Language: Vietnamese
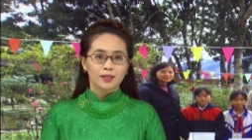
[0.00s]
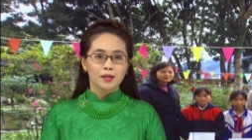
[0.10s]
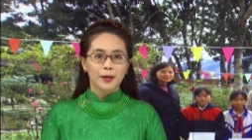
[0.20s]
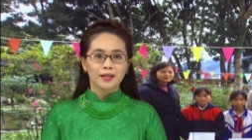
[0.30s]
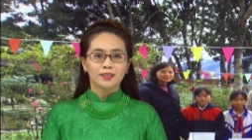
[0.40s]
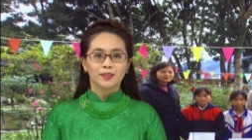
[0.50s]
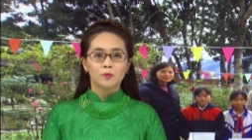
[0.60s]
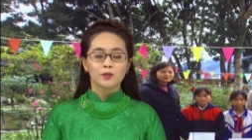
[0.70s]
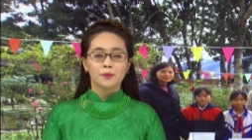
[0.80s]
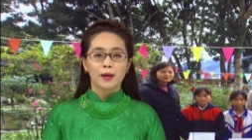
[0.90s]
năm
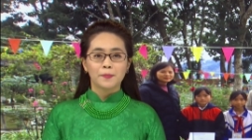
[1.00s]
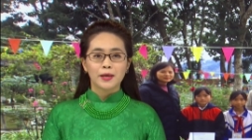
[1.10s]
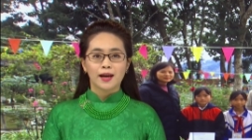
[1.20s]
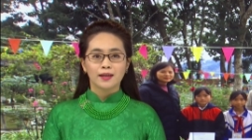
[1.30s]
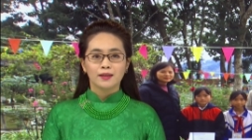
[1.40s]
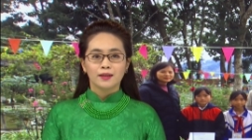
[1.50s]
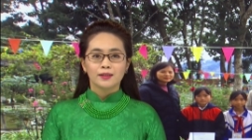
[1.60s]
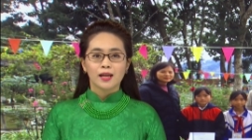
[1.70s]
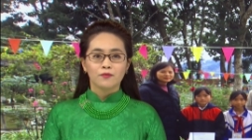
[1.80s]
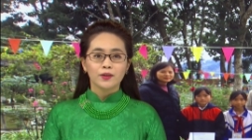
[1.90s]
2022,
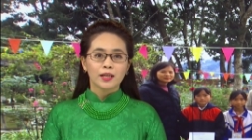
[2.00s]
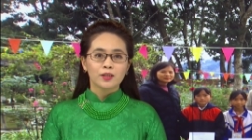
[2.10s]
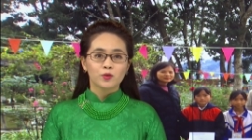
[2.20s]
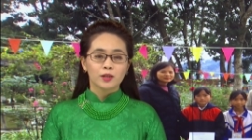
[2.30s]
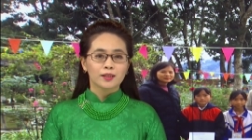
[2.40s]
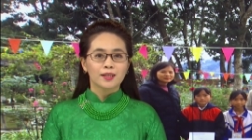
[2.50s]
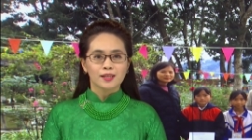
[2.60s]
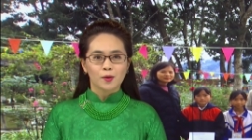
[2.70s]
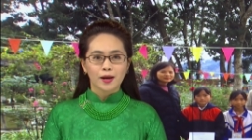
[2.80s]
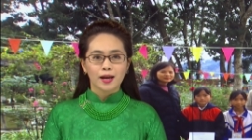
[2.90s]
Đài Phát thanh Truyền hình
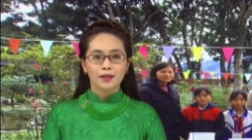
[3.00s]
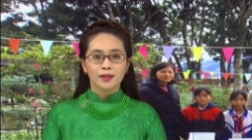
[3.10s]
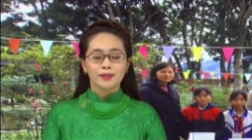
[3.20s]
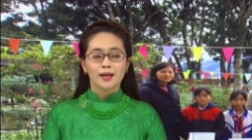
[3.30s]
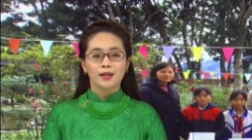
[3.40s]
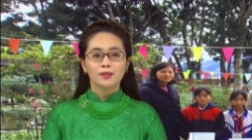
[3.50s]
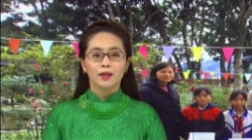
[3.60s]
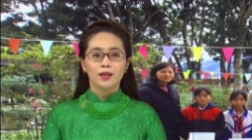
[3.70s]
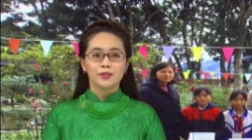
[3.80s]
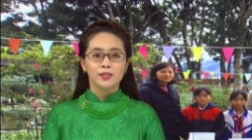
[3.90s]
tỉnh Lào Cai đã
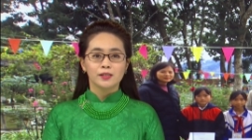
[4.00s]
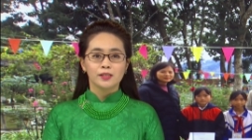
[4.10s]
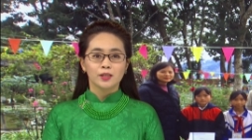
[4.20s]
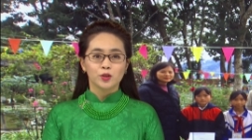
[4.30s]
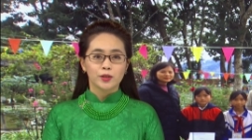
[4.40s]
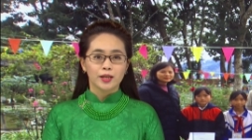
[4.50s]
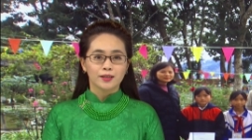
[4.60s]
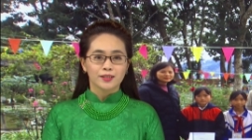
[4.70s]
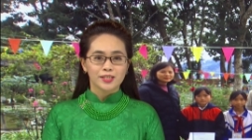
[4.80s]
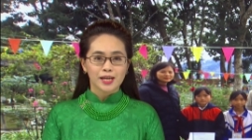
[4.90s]
thực hiện chương trình truyền
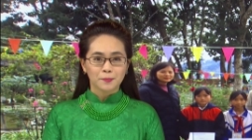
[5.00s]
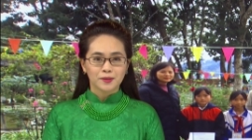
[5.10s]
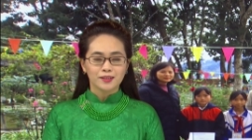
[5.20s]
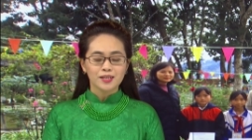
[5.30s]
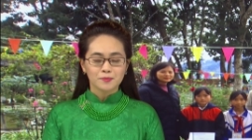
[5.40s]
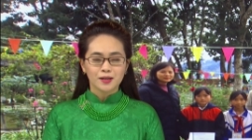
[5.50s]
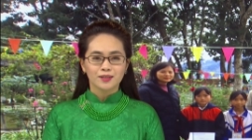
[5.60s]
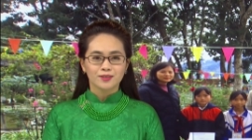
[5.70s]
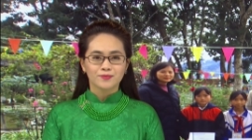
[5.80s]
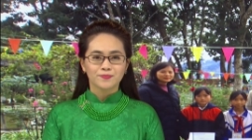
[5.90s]
hình Chạm tới ước mơ.